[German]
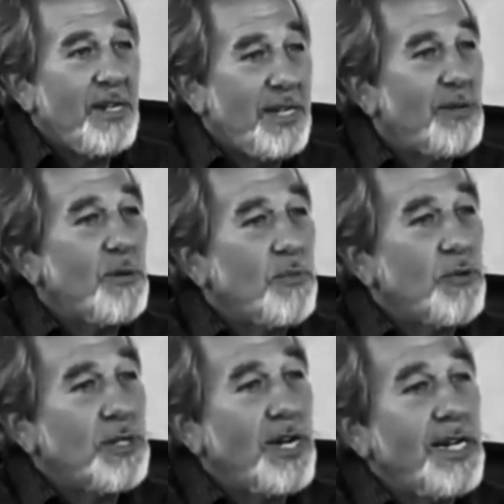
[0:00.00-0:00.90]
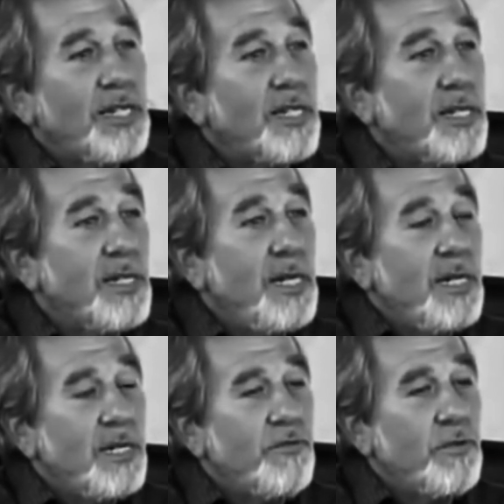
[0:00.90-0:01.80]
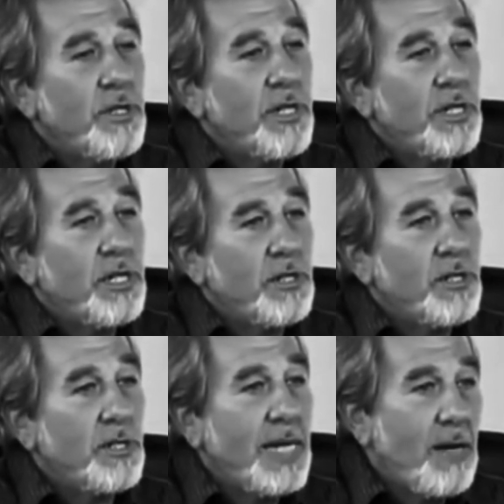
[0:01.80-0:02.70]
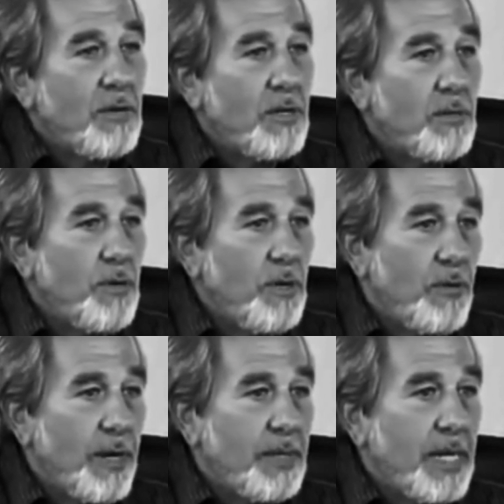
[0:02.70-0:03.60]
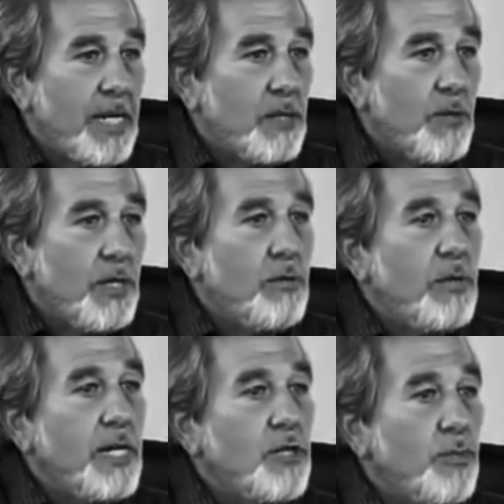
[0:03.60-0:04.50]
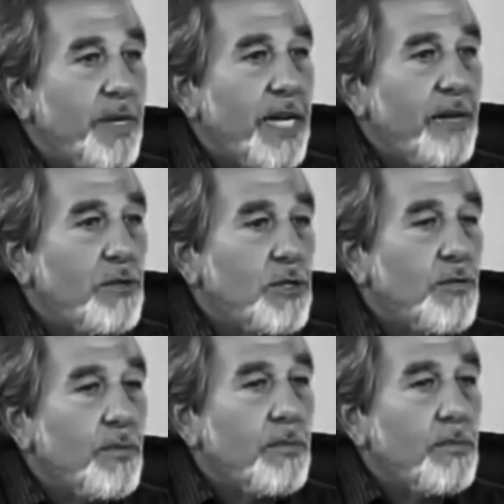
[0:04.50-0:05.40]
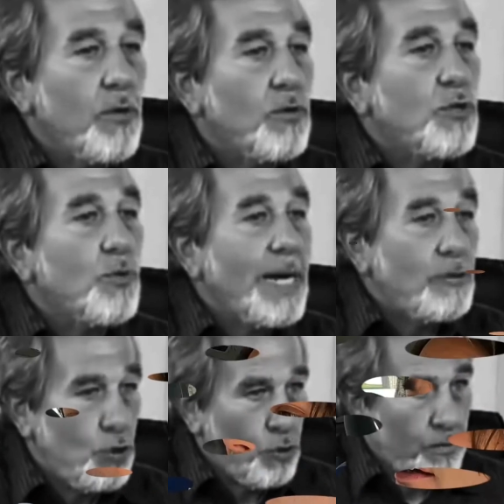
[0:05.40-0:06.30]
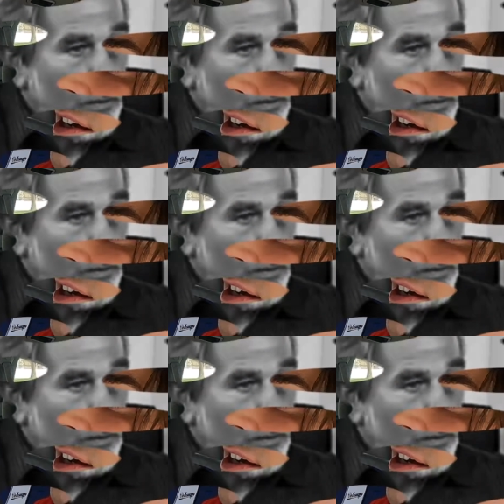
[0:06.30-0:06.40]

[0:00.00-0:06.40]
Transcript: they were precise. The, the first six years is download a program, and that's when you get your behaviors from those around you.